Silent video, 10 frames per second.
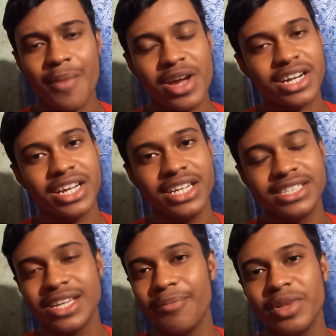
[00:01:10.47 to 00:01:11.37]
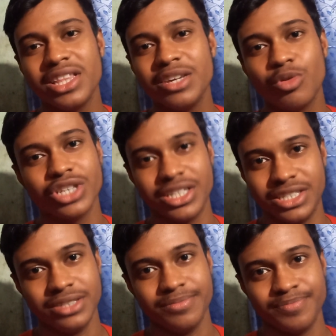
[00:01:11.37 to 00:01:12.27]
আমি একটা এক্সাম্পল দিয়েই
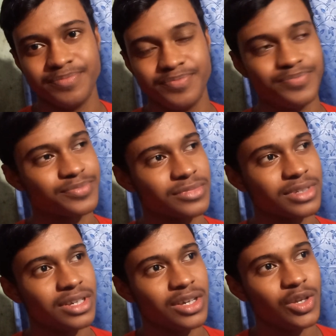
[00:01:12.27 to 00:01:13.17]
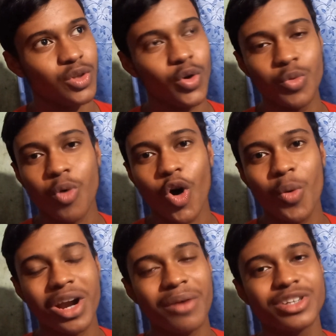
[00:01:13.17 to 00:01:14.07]
বোঝাচ্ছি ধরুন
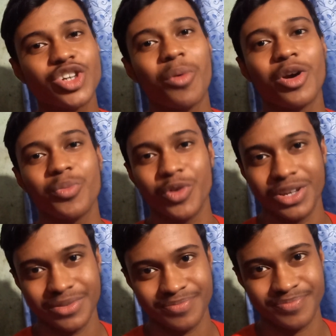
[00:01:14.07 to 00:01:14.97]
ভগবান আমার সবার উপরে